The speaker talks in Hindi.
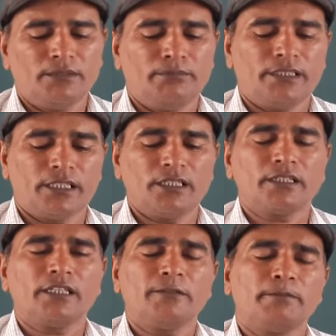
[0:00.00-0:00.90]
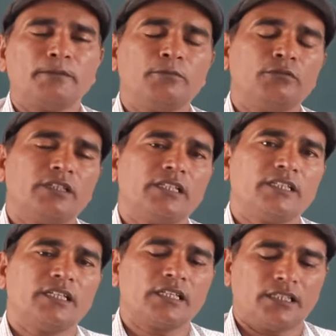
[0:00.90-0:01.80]
मीरा के प्रभु
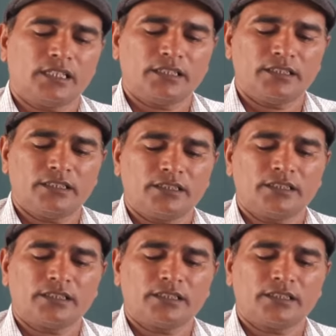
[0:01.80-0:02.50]
गिरधर नागर